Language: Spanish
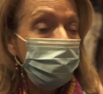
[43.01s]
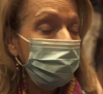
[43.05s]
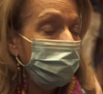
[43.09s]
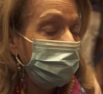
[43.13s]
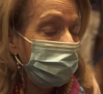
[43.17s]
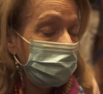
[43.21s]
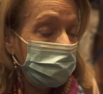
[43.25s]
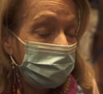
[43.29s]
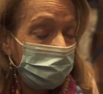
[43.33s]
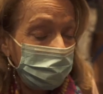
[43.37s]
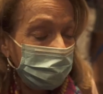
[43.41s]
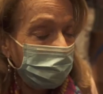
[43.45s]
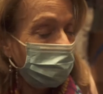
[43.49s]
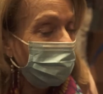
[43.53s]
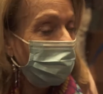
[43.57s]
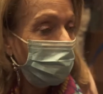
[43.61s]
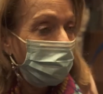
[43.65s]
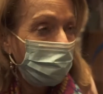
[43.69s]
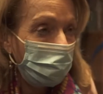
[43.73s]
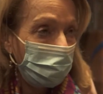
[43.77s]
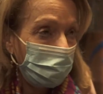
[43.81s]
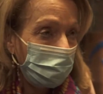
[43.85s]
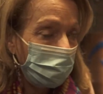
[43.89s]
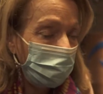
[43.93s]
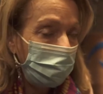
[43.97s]
presencial o
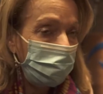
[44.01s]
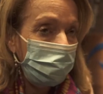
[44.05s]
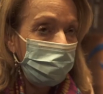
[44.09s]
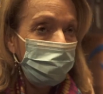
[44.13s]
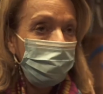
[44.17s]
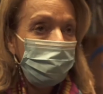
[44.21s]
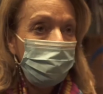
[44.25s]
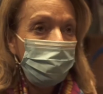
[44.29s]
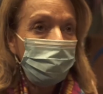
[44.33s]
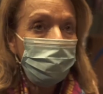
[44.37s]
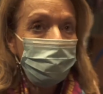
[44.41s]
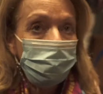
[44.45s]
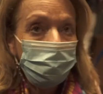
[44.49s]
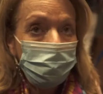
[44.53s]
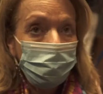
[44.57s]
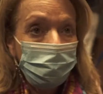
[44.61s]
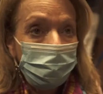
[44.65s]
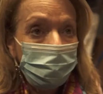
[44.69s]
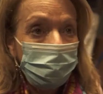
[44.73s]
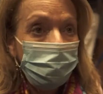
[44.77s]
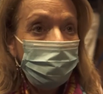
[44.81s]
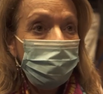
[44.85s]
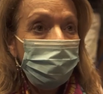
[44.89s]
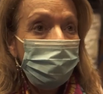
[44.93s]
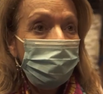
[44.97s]
online o
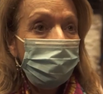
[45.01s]
virtual